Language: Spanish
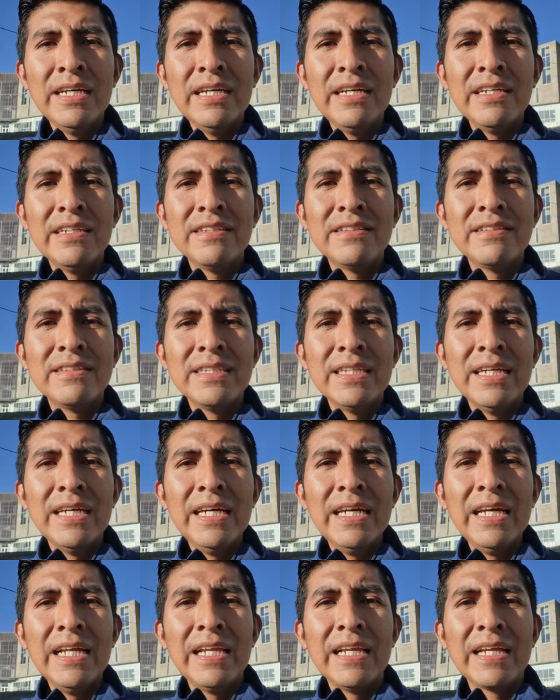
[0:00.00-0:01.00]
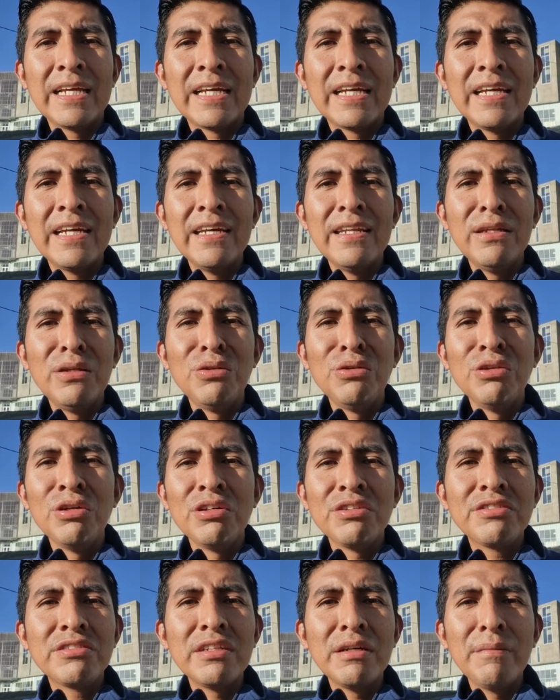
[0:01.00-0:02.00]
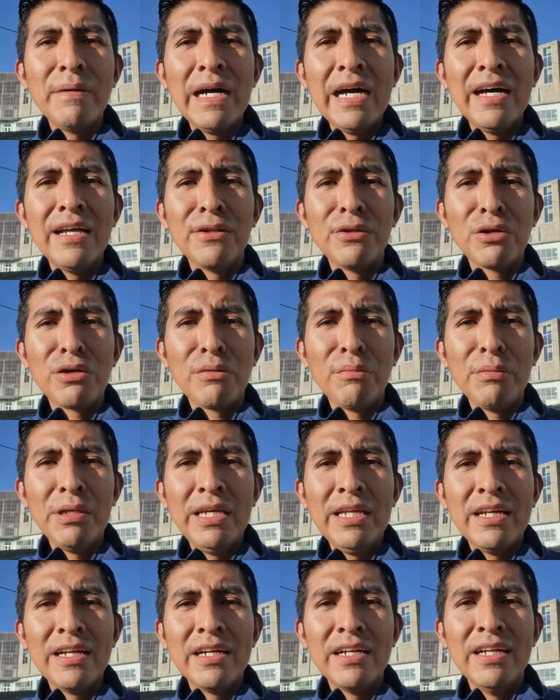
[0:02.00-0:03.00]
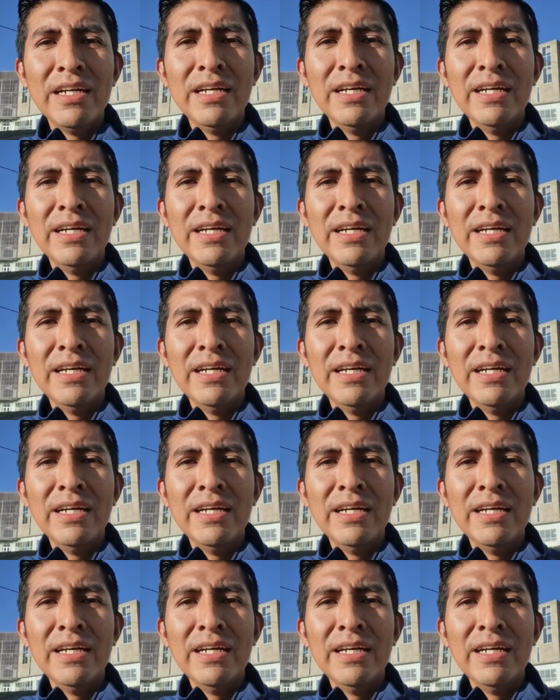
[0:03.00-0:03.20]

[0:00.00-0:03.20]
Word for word: Es el que no se va a dormir